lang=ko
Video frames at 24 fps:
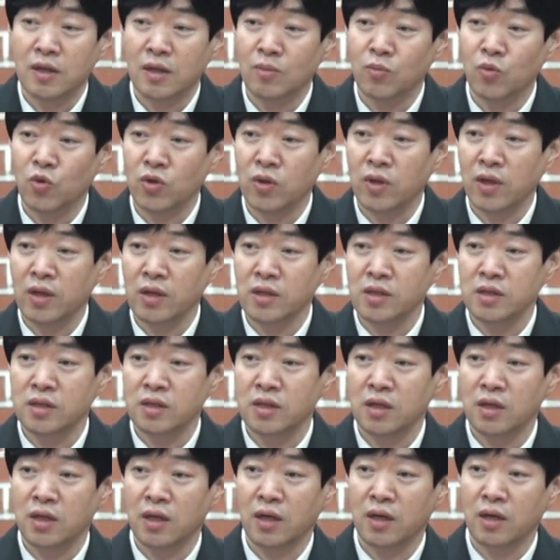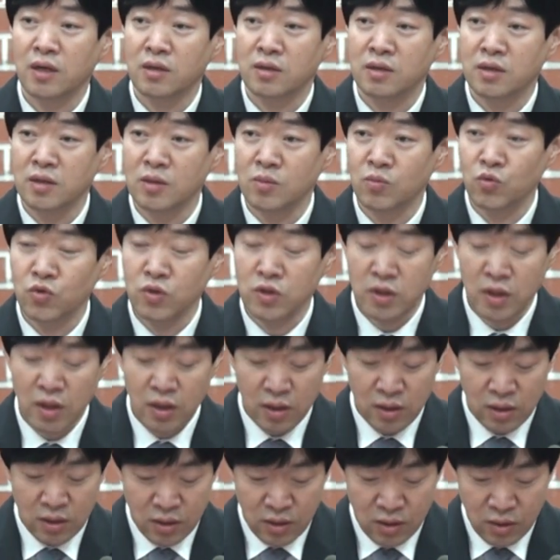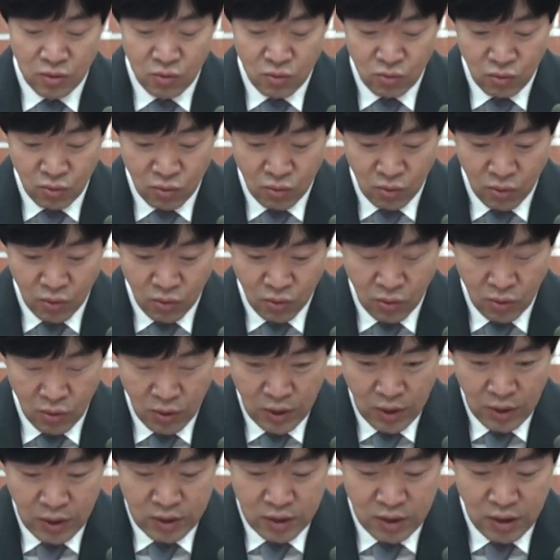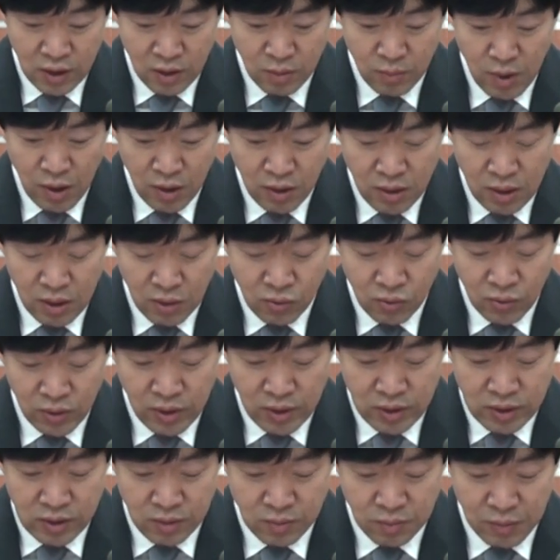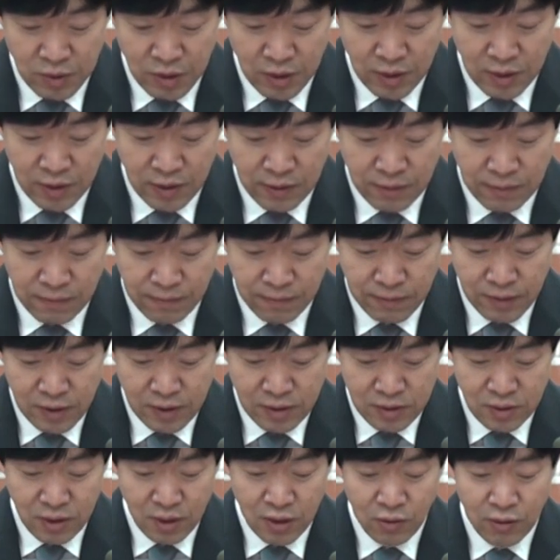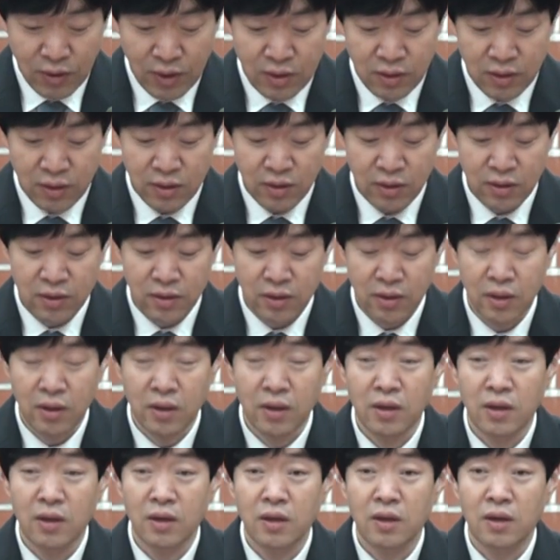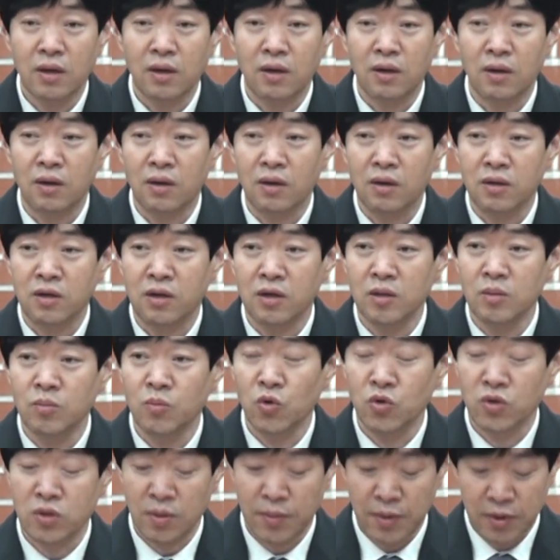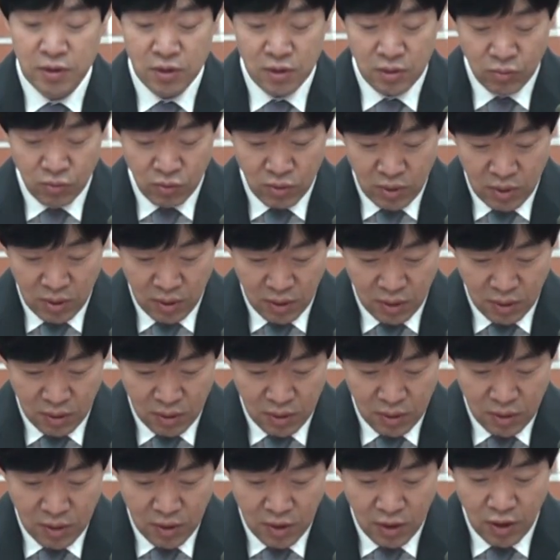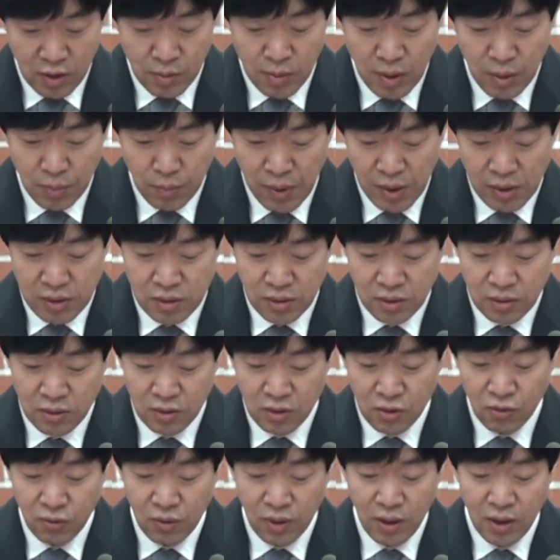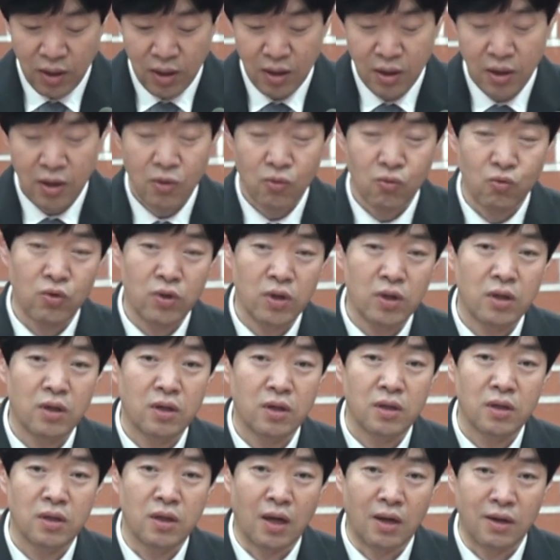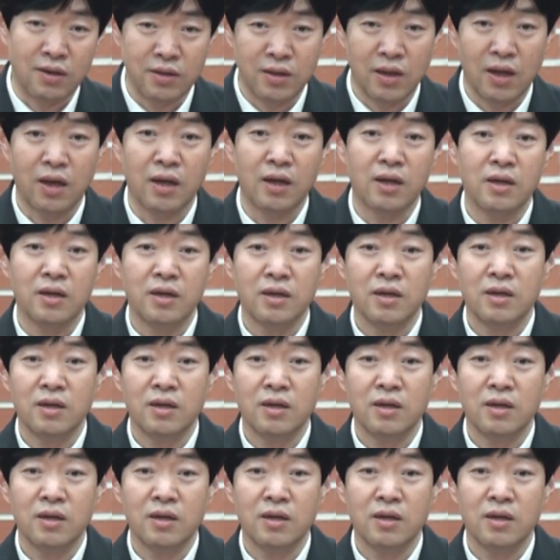잘못된 신앙 그 문제를 두고 책망을 하고 계십니다. 서기관들은 겉모습에서부터 일반 백성들과 우리들은 다르다.